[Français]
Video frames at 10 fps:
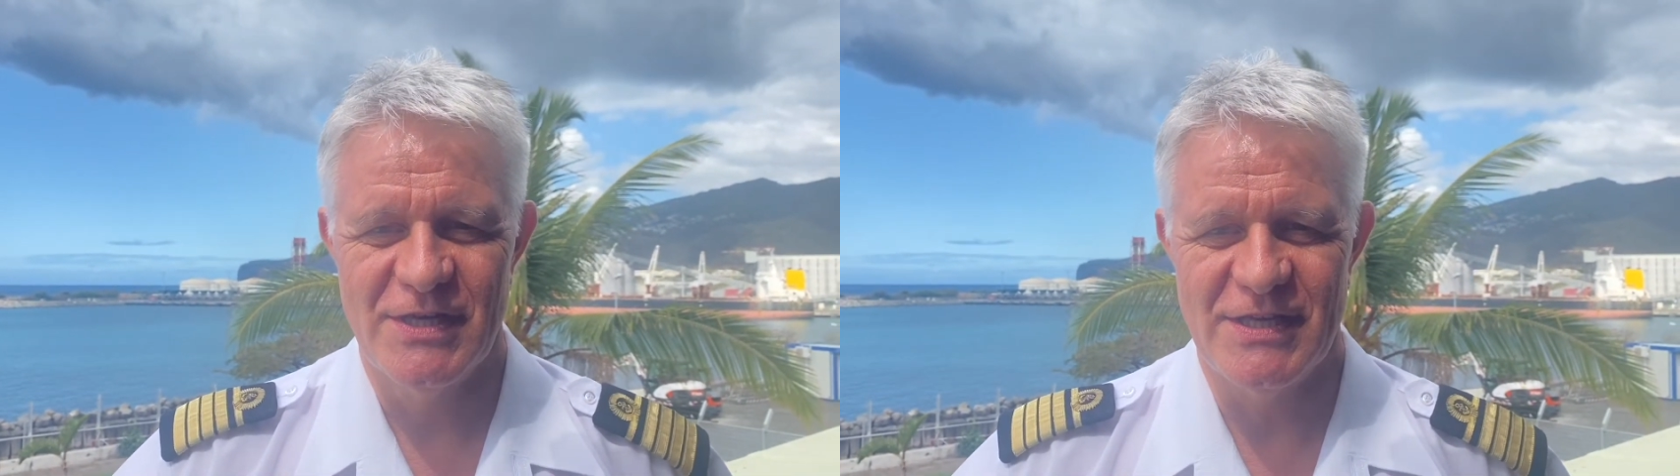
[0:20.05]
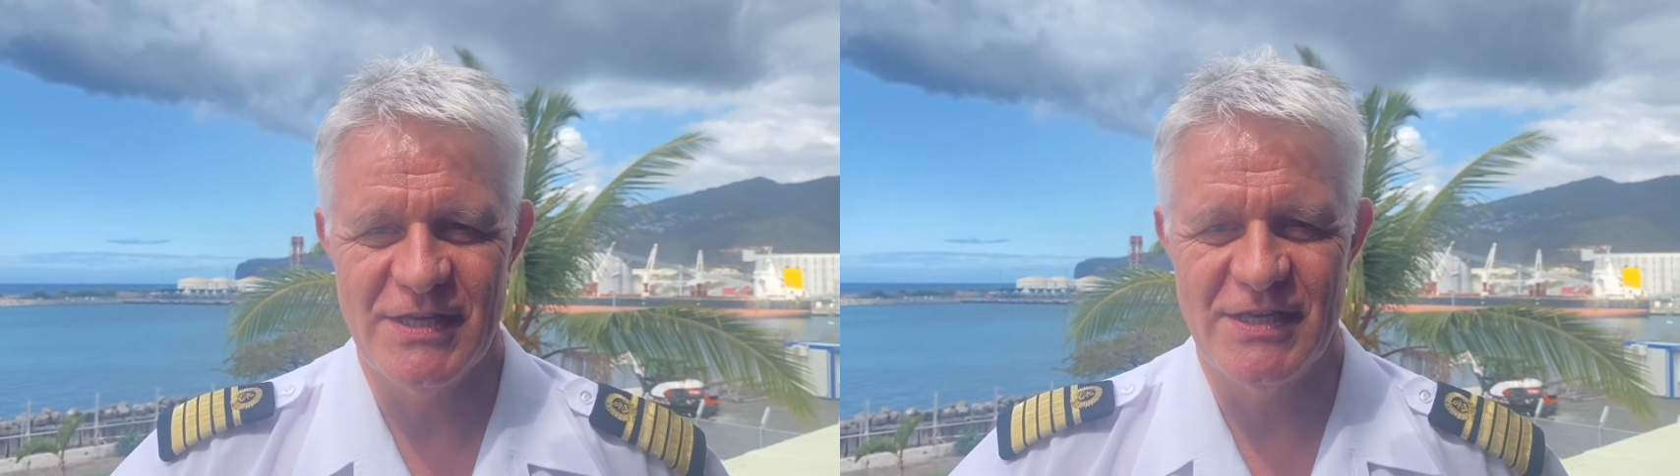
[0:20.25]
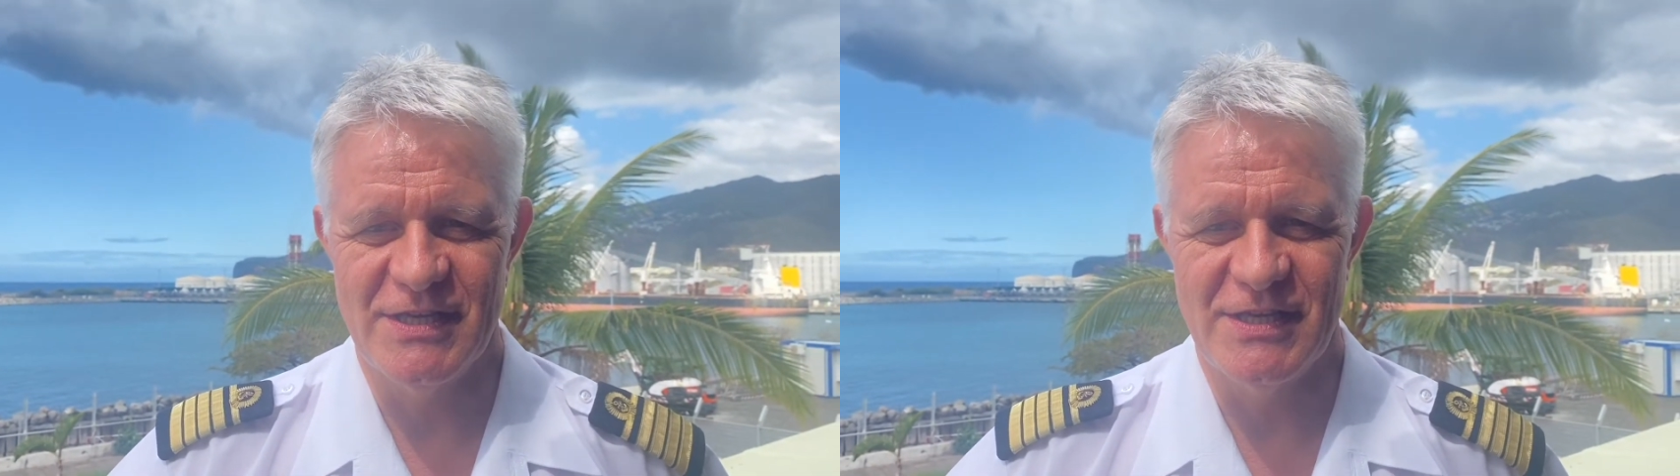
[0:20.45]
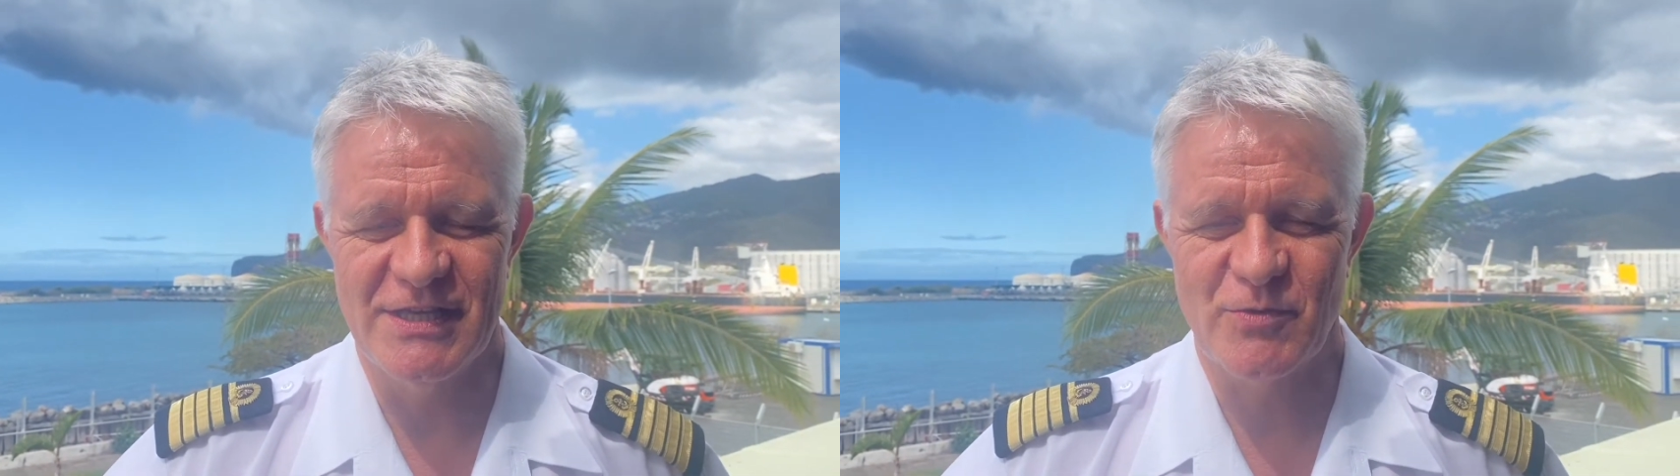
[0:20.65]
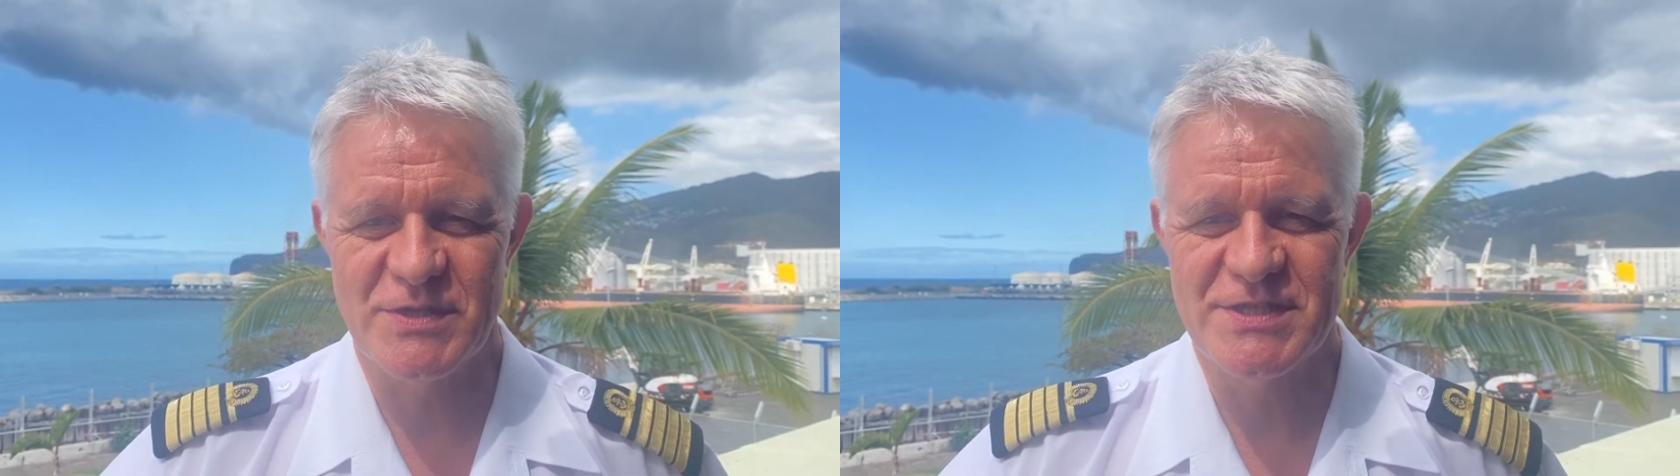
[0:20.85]

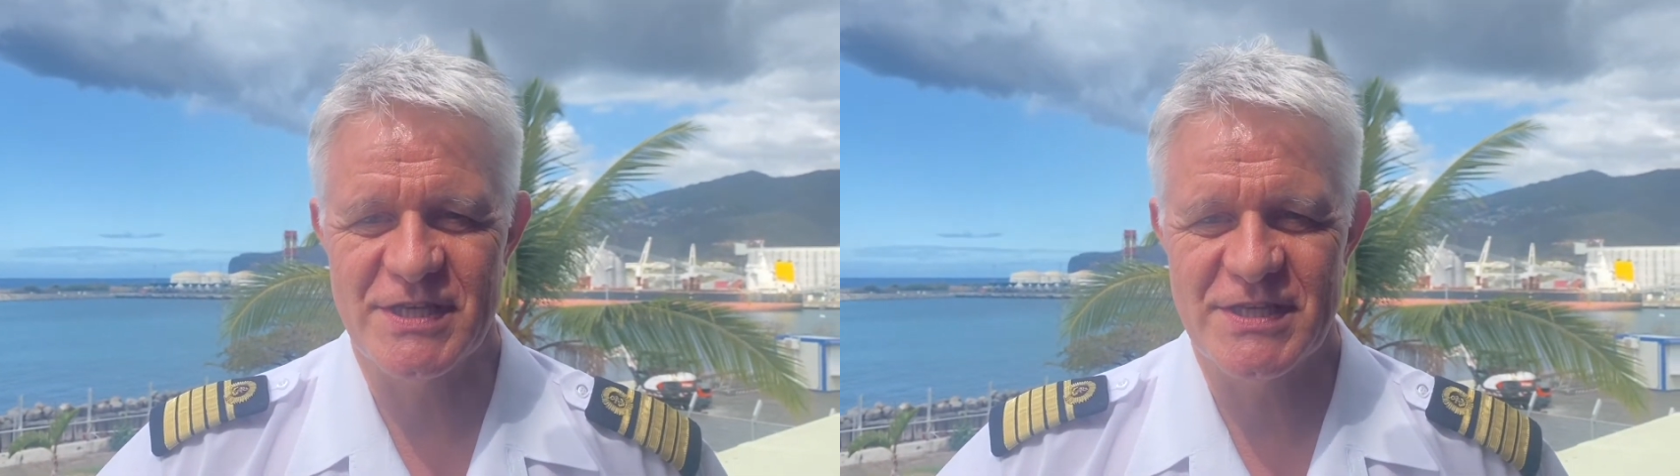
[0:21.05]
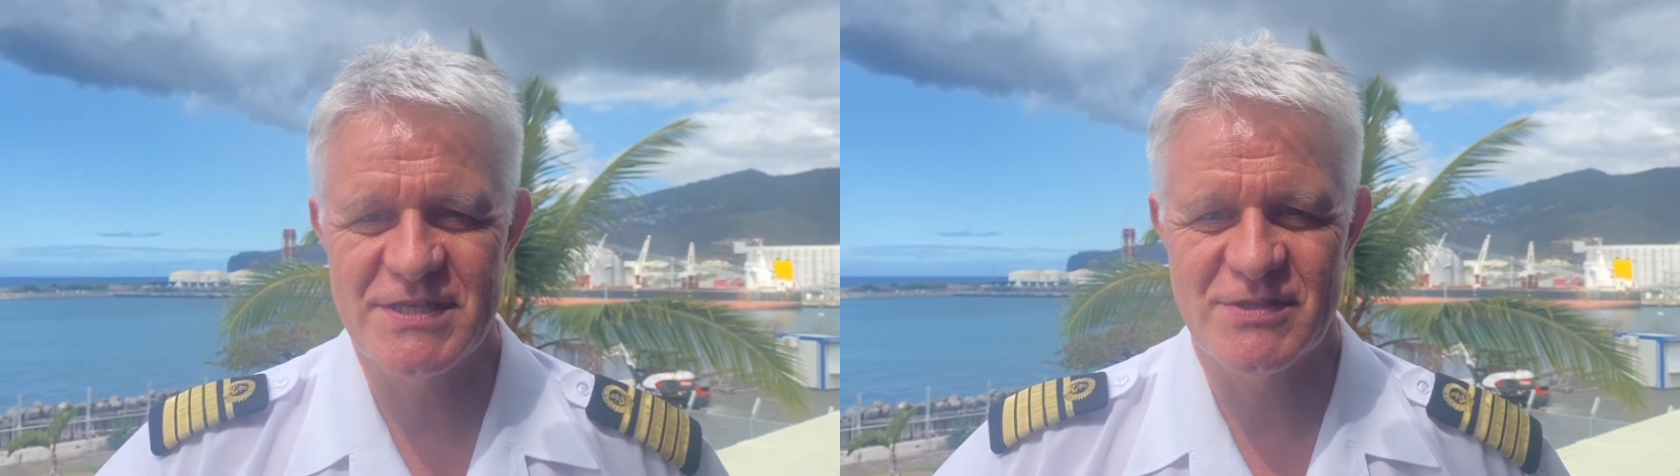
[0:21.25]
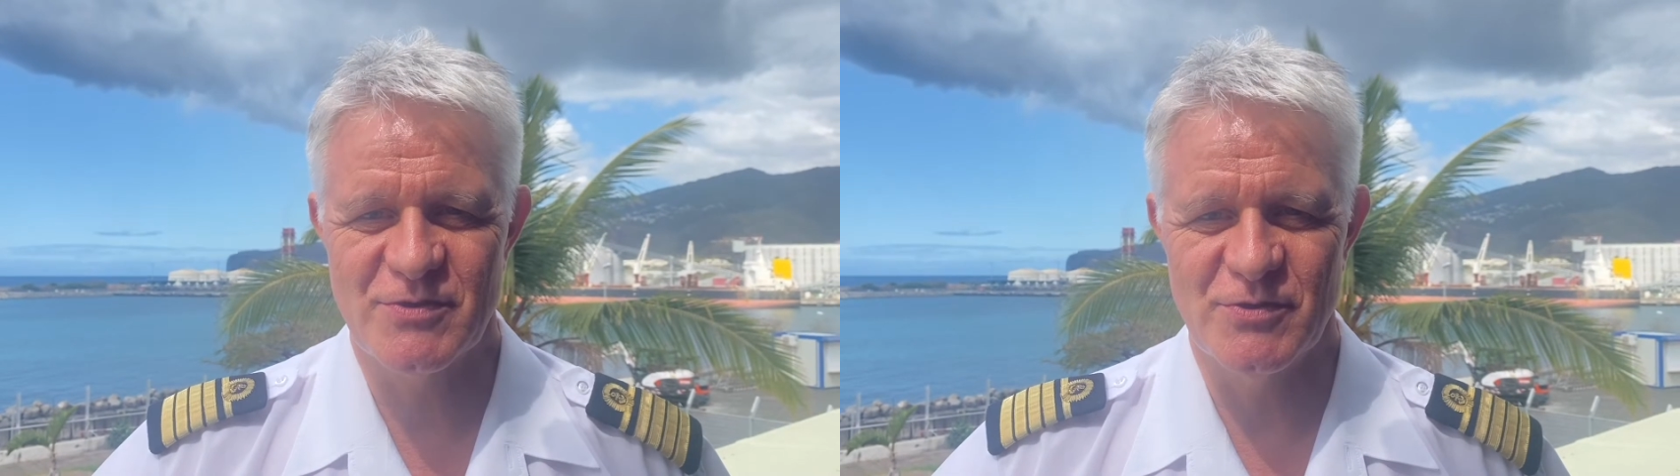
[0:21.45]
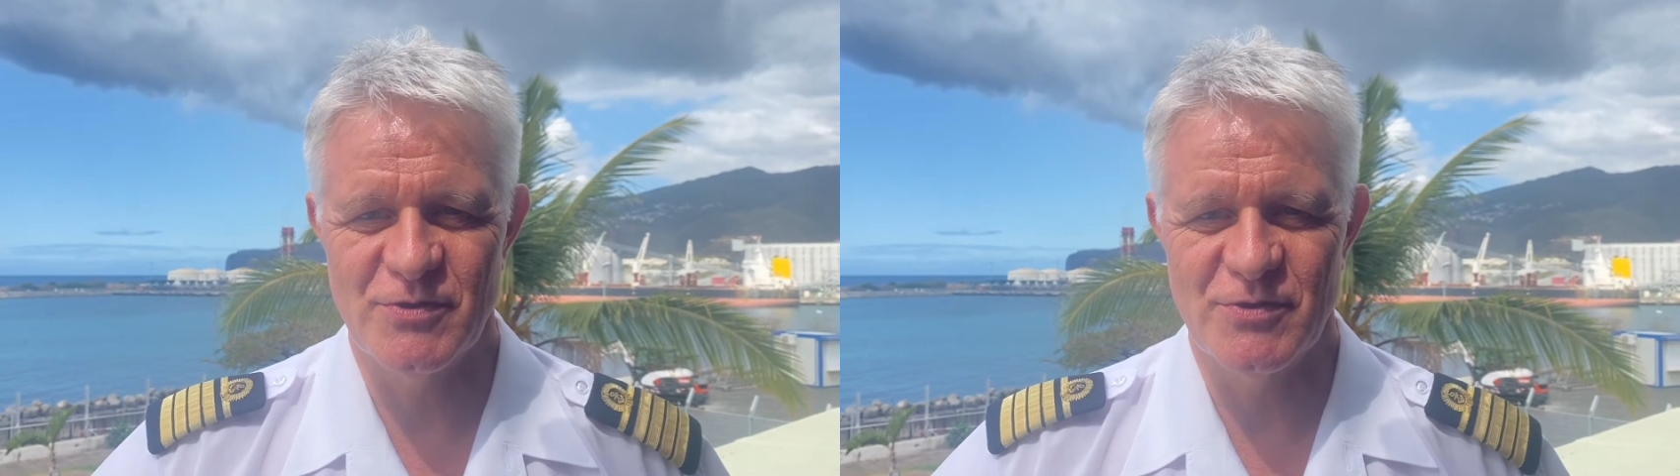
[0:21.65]
les, croisiéristes